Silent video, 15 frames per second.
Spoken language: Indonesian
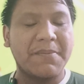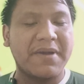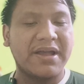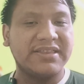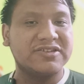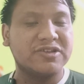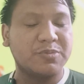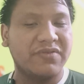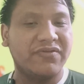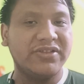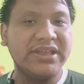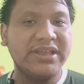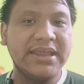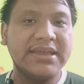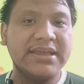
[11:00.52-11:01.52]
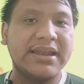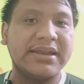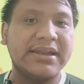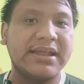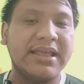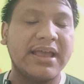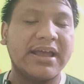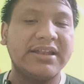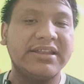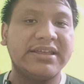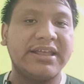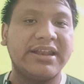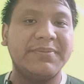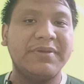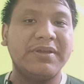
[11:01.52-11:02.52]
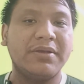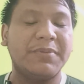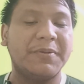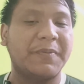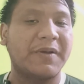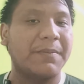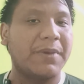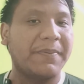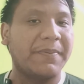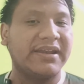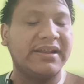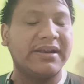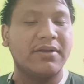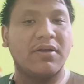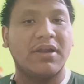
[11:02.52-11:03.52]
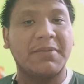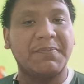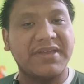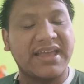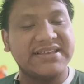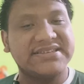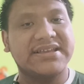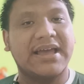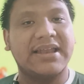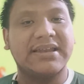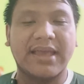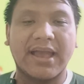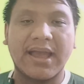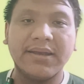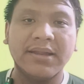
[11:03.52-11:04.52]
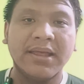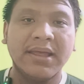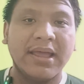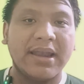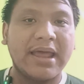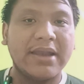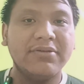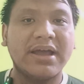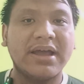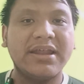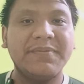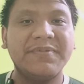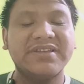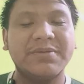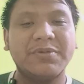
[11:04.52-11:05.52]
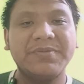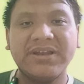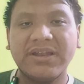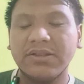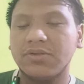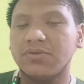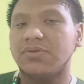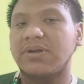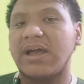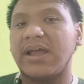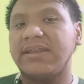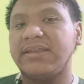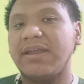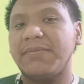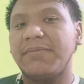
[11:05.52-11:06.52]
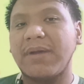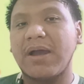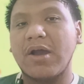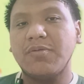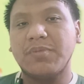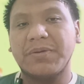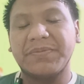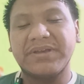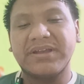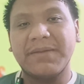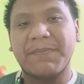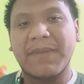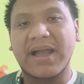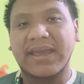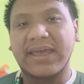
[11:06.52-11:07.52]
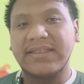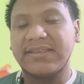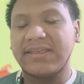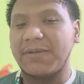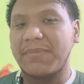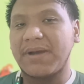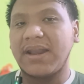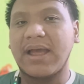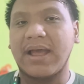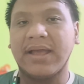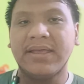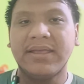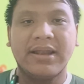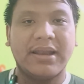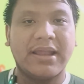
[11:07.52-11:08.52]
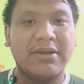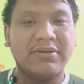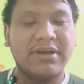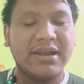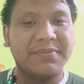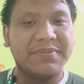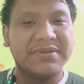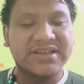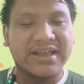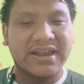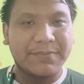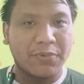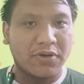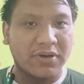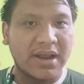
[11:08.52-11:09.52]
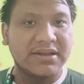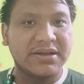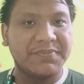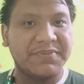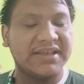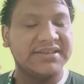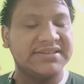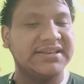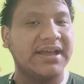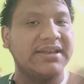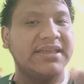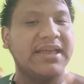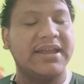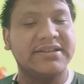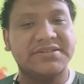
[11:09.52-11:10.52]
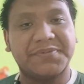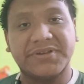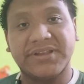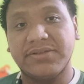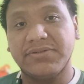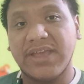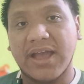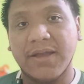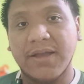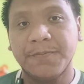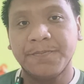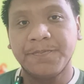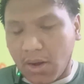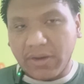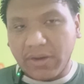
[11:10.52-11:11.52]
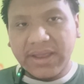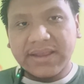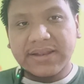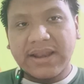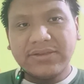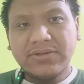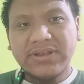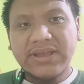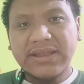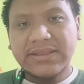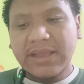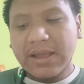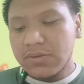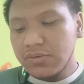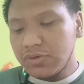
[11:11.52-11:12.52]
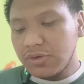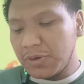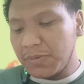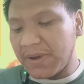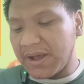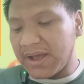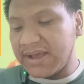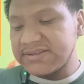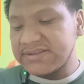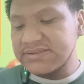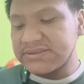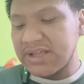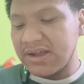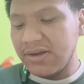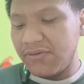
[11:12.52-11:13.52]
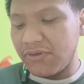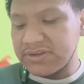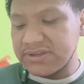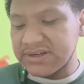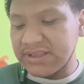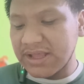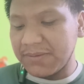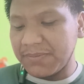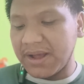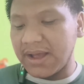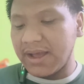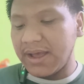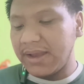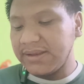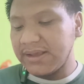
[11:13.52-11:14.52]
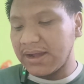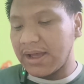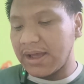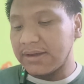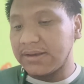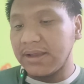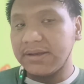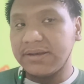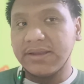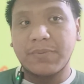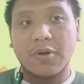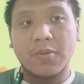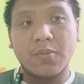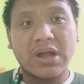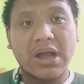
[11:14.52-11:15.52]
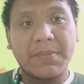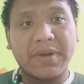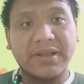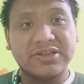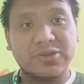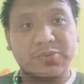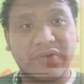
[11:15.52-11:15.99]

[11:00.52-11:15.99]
kampanye Shopee Food ini, kalian nanti akan dikirimi beberapa banner oleh PIC kalian. Lalu kalian bisa memilih tuh, kalian mau memilih paket yang mana lalu kalian bisa laporan ke PIC kalian seperti itu ya Oke, lanjut kita untuk membahas tentang voucher tambahan yang ada di promo kampanye